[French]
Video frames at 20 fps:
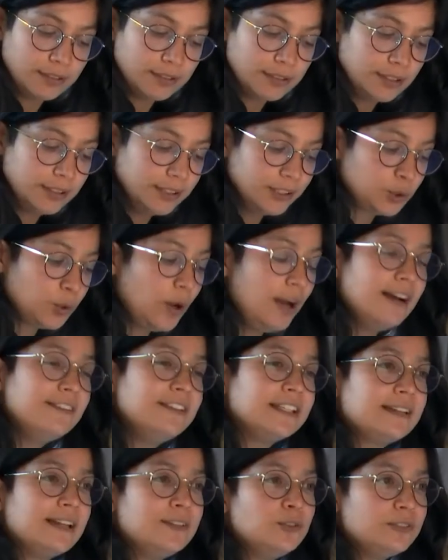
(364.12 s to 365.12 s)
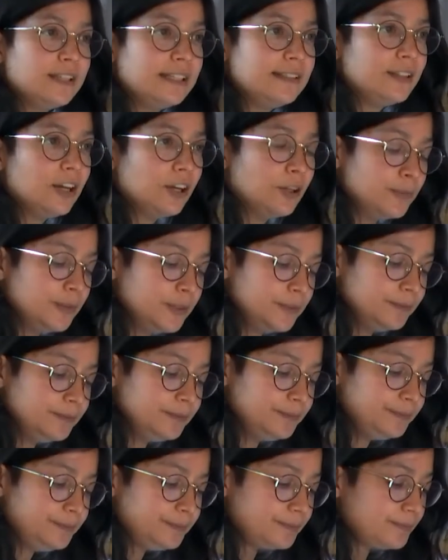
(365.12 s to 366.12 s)
soit avec la nouvelle norme.
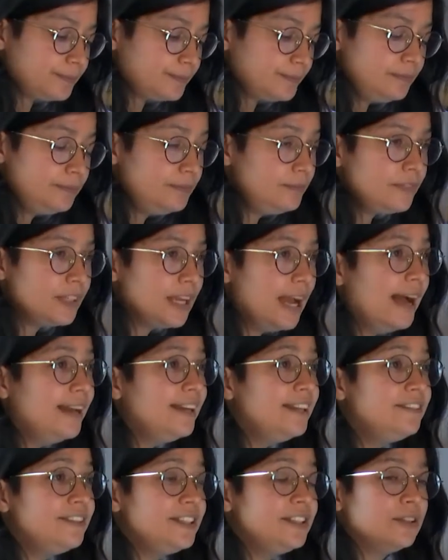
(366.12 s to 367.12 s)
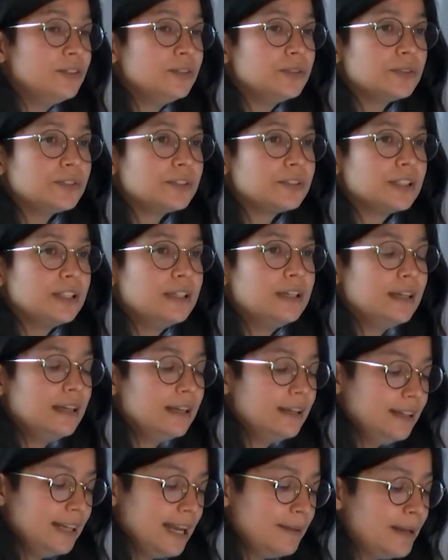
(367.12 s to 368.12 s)
À l'évidence,
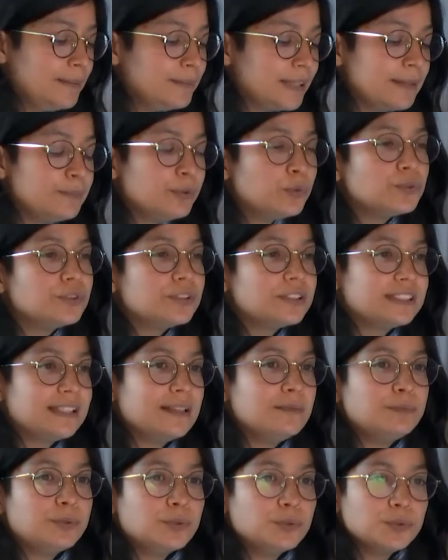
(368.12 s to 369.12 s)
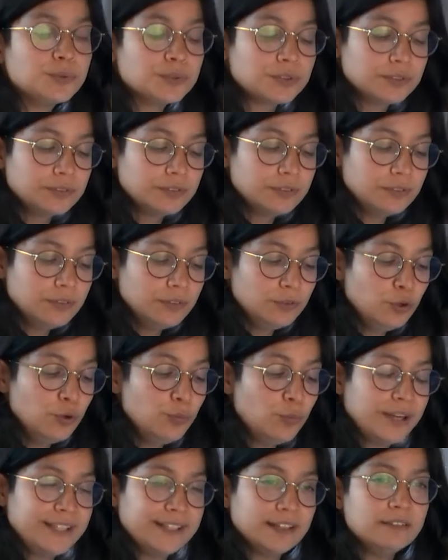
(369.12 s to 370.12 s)
la même réponse s'impose. Le
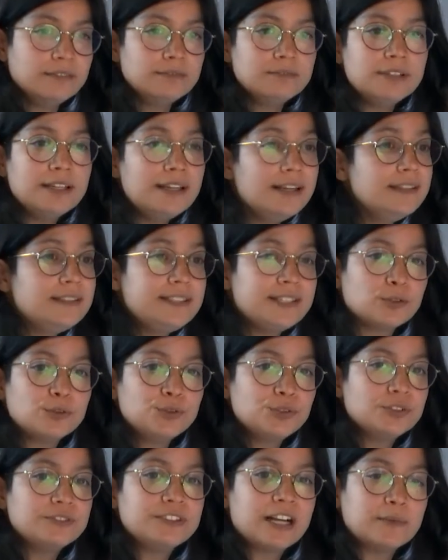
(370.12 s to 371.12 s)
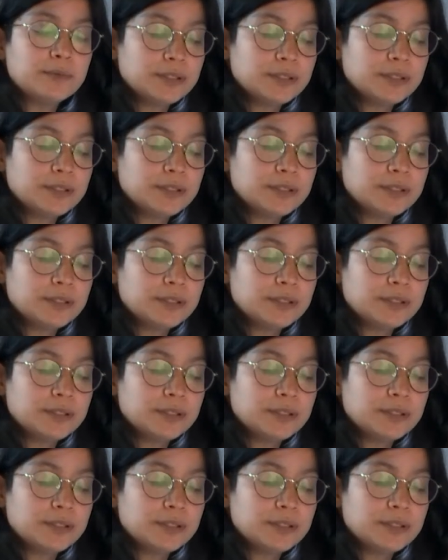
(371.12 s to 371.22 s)
moyen est irrecevable.